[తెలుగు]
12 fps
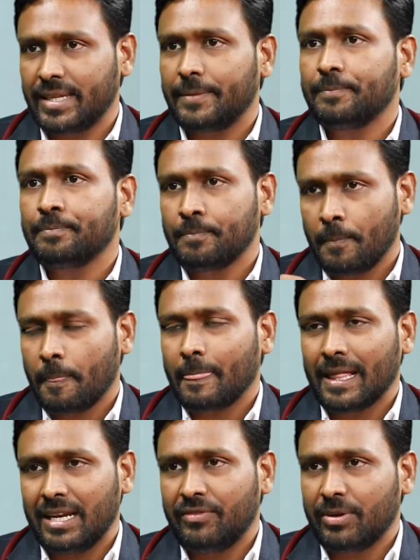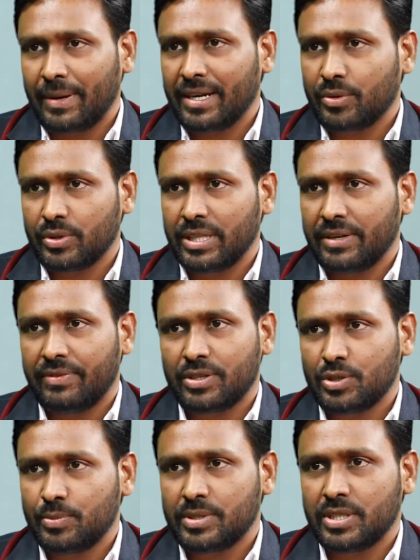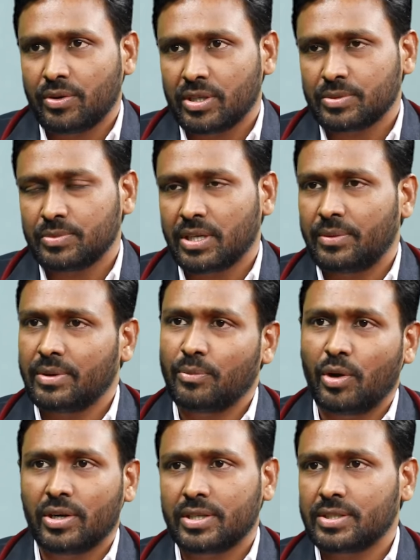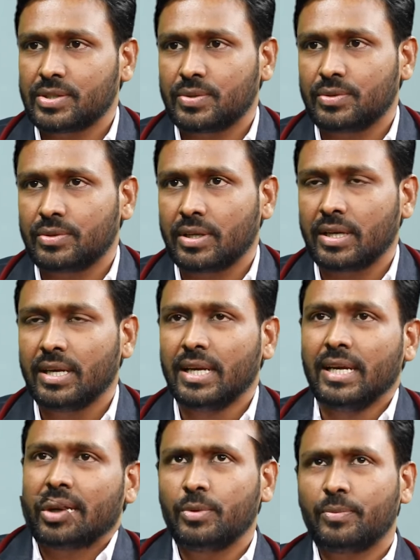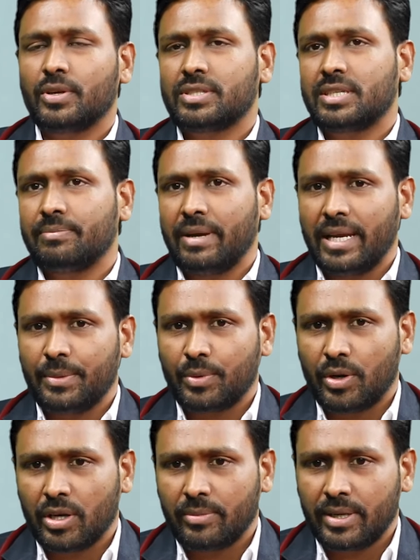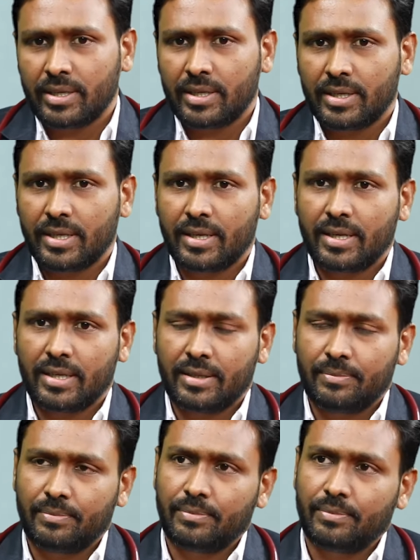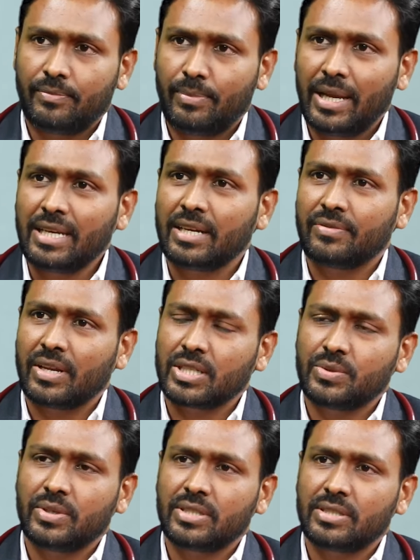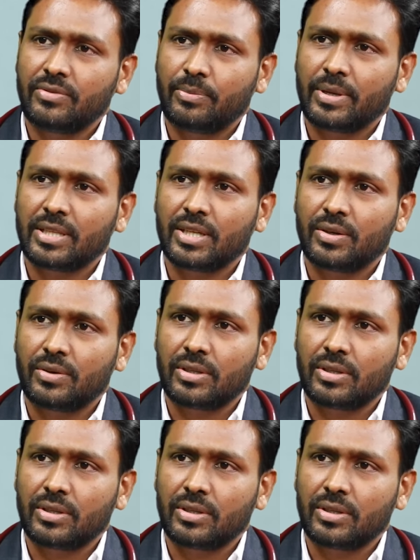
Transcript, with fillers: అయితే లివర్ పైన కొద్దిగా ఎఫెక్ట్ చూపించే అవకాశం ఉంది కాబట్టి మానిటర్ చేసుకుంటుండాలి రొమిప్లాస్టీ మెయిన్ ప్రాబ్లం ఏంటంటే ప్లేటెడ్ ఫ్లక్చుయేషన్ విపరీతంగా